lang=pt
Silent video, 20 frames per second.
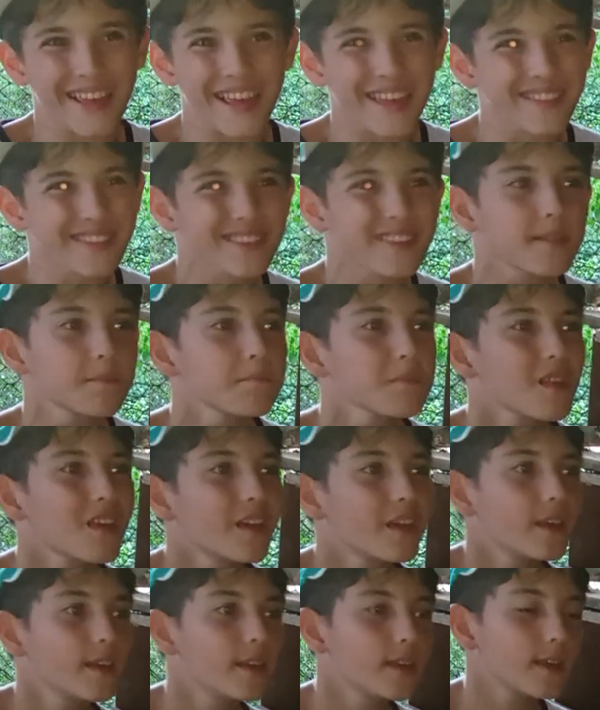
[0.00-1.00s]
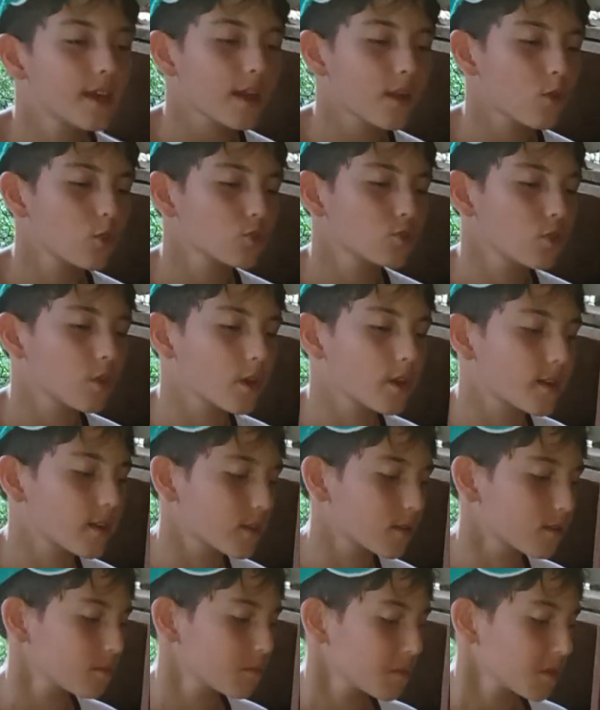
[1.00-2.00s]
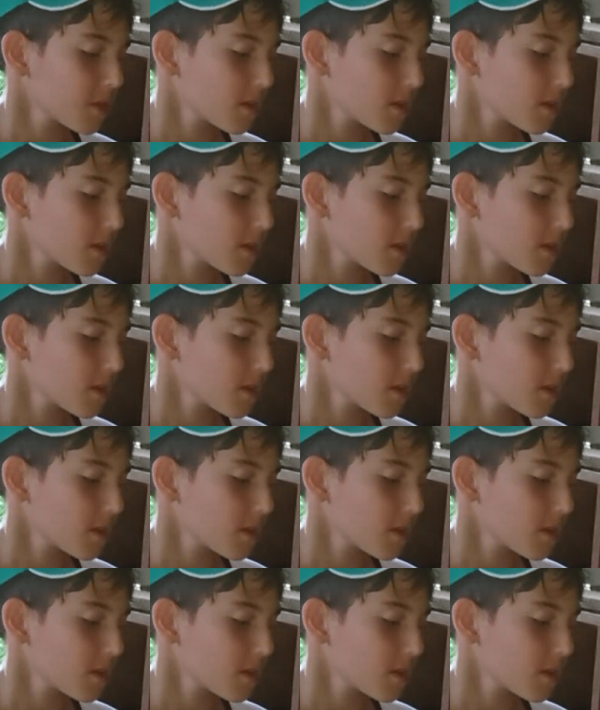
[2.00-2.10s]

quieta e a codorna